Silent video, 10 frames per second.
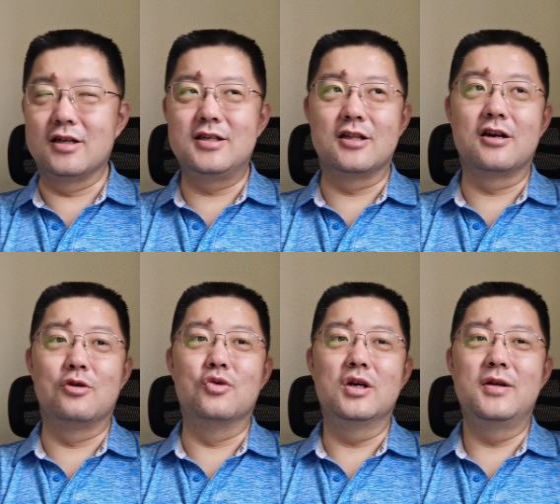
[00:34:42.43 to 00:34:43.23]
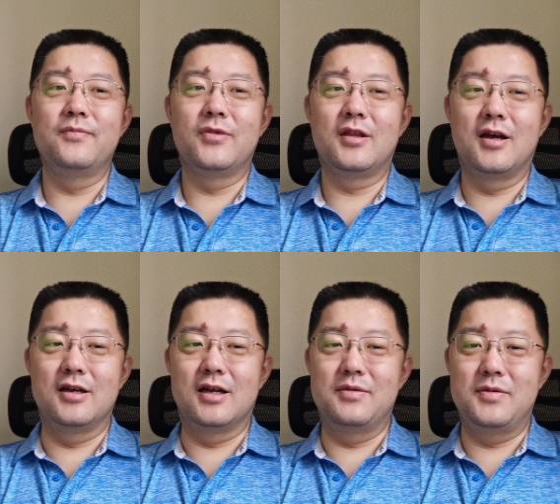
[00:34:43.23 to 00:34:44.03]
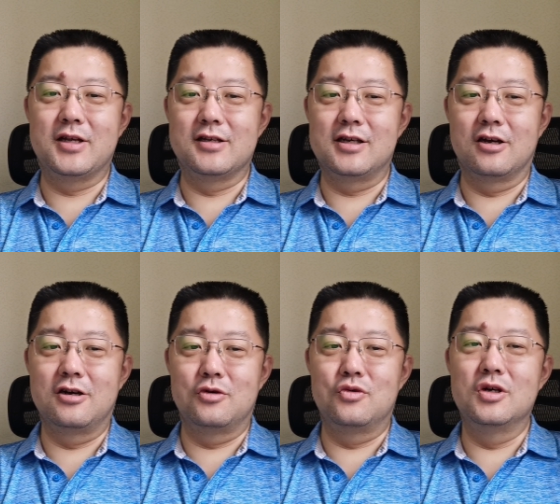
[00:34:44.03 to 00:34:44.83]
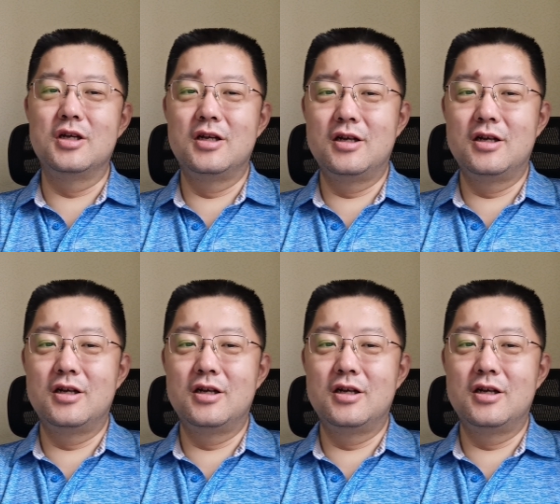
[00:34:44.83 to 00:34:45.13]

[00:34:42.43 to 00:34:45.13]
才能见到客户，让你的 APP 才能见到客户。